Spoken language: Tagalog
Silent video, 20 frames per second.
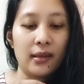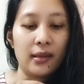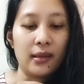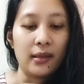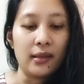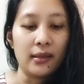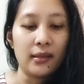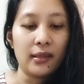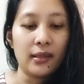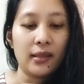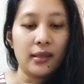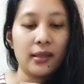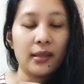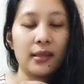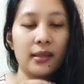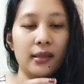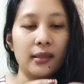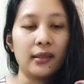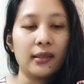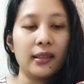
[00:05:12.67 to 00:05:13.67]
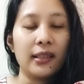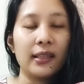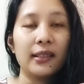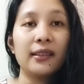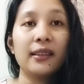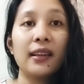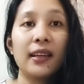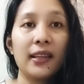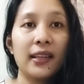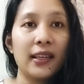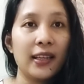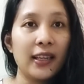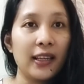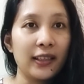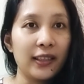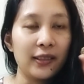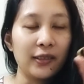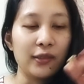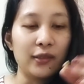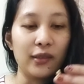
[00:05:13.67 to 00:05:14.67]
Ayan, dyan. Try na
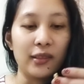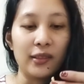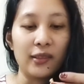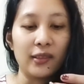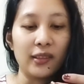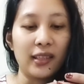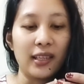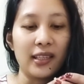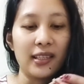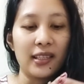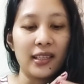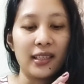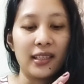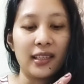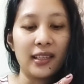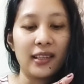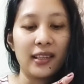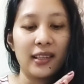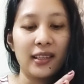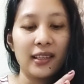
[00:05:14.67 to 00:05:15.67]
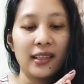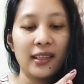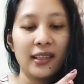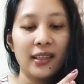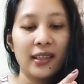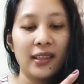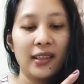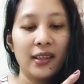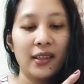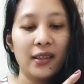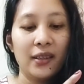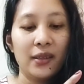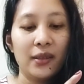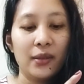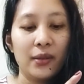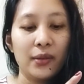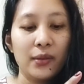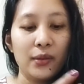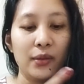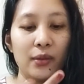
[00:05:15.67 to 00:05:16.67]
natin kung ano. Pasya na.
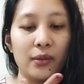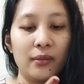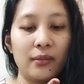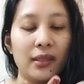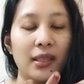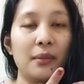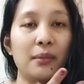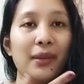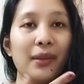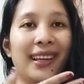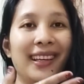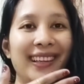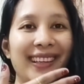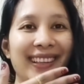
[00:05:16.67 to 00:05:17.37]
Opo, hindi pa.